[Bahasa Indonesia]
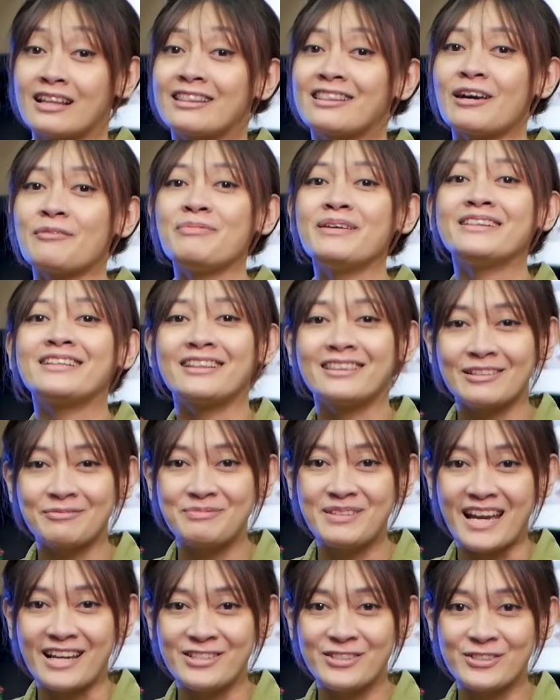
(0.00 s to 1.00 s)
Tapi tetap
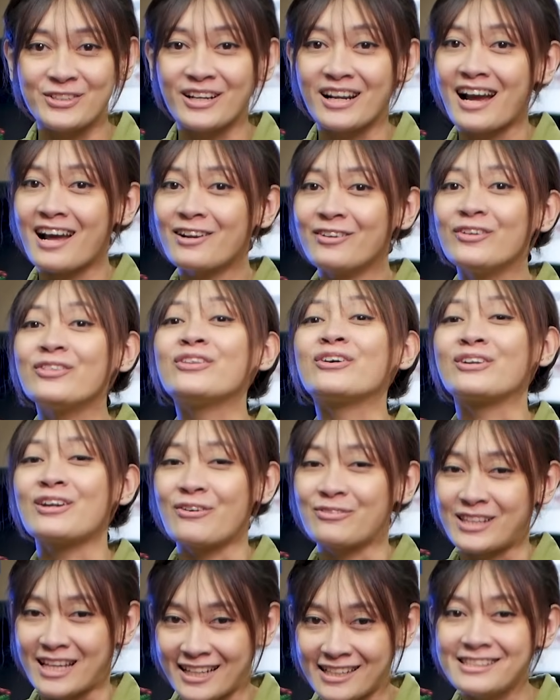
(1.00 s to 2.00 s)
dianjurkan untuk
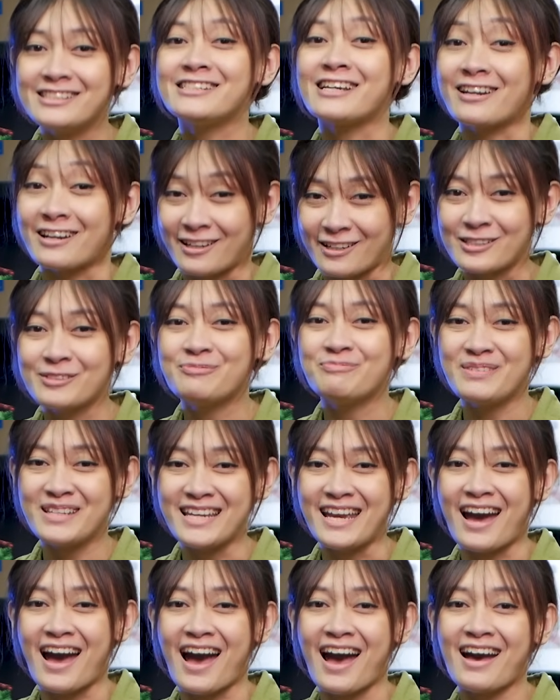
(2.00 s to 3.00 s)
daftarin secara resmi
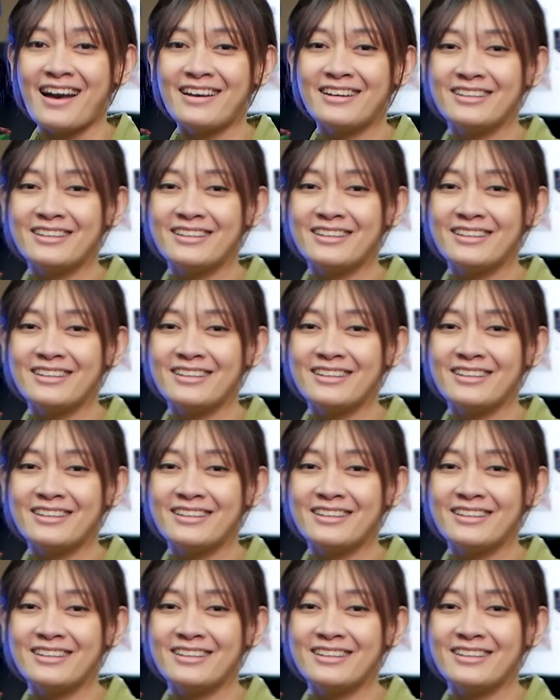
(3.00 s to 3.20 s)
ya.